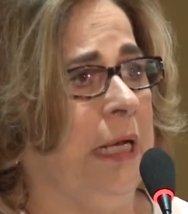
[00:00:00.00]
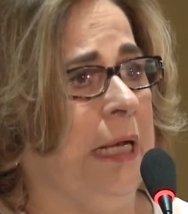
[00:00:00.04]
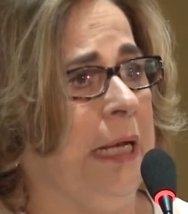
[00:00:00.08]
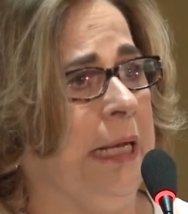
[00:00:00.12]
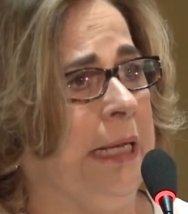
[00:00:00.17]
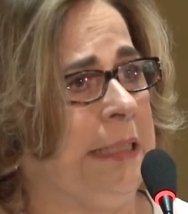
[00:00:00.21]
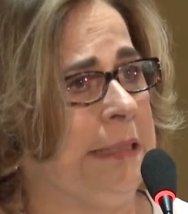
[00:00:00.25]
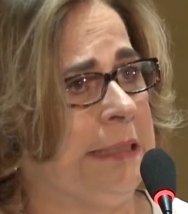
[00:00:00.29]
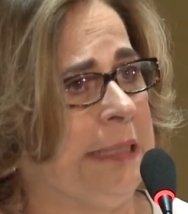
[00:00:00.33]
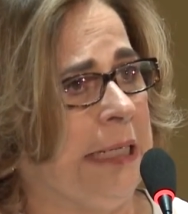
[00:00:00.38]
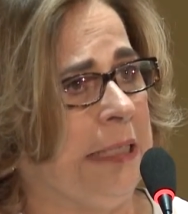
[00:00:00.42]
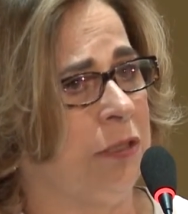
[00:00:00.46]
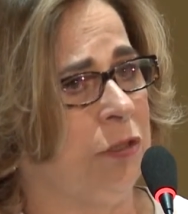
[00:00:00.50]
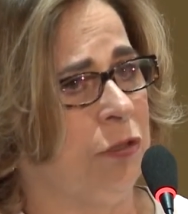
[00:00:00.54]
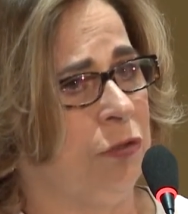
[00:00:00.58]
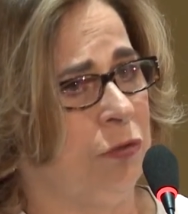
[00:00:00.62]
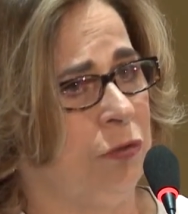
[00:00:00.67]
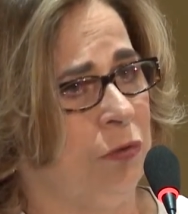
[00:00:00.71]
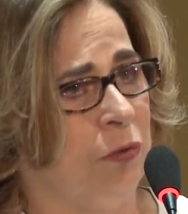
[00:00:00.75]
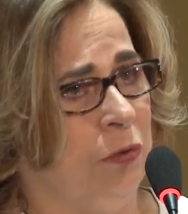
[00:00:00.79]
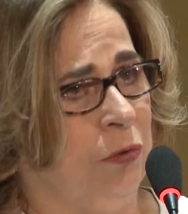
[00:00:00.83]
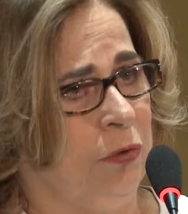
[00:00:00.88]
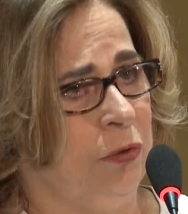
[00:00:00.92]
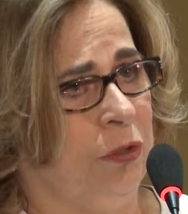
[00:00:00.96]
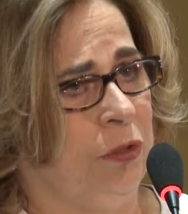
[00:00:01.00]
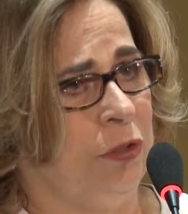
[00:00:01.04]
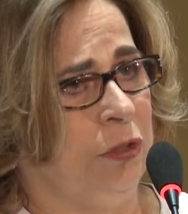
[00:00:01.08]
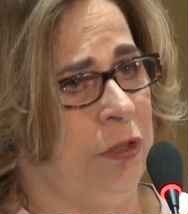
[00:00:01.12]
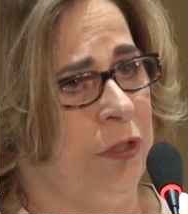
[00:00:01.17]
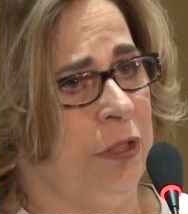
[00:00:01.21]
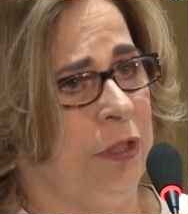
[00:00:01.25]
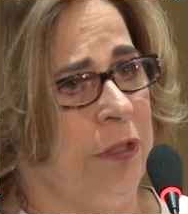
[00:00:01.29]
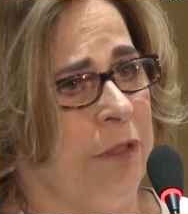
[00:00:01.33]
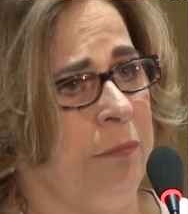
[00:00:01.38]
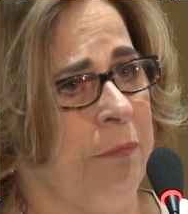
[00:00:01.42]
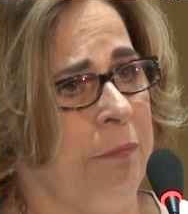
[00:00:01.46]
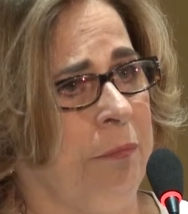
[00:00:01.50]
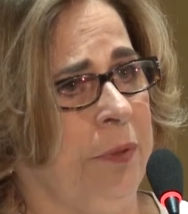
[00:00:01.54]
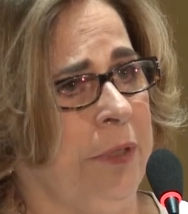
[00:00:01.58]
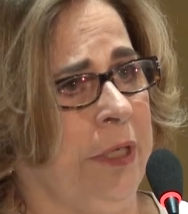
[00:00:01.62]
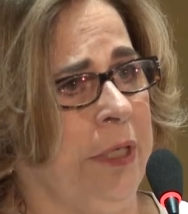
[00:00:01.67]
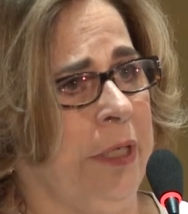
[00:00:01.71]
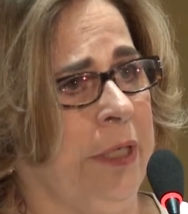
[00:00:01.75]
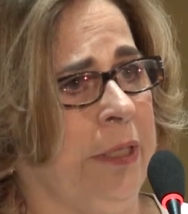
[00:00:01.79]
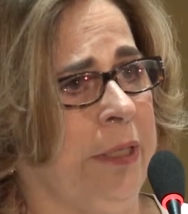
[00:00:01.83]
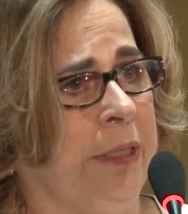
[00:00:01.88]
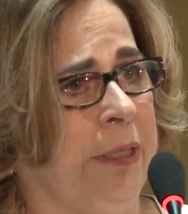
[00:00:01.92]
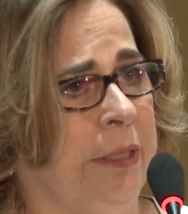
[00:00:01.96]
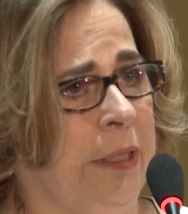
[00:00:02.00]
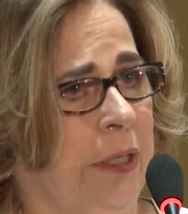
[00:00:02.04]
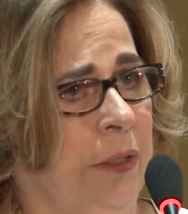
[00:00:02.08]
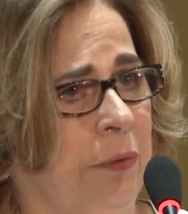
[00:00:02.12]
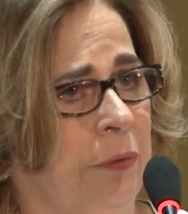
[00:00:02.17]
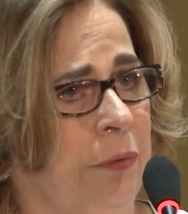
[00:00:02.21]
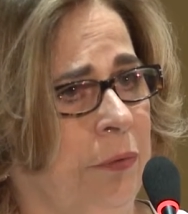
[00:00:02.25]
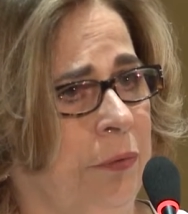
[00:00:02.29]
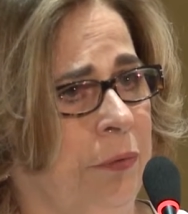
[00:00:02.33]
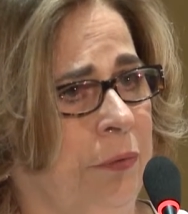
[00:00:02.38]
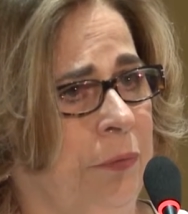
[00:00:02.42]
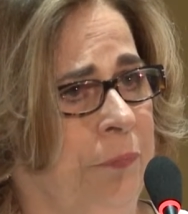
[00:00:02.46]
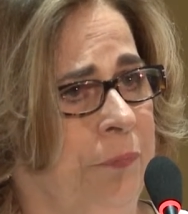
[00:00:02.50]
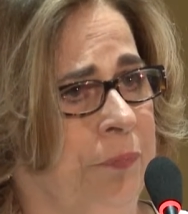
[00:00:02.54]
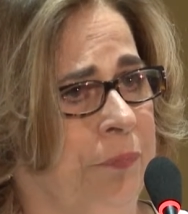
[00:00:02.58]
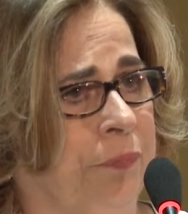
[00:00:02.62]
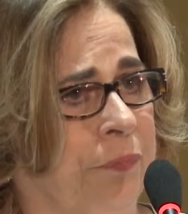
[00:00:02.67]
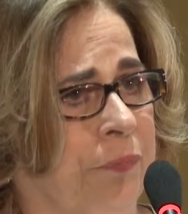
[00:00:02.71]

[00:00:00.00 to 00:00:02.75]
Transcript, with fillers: as ações que empreendeu.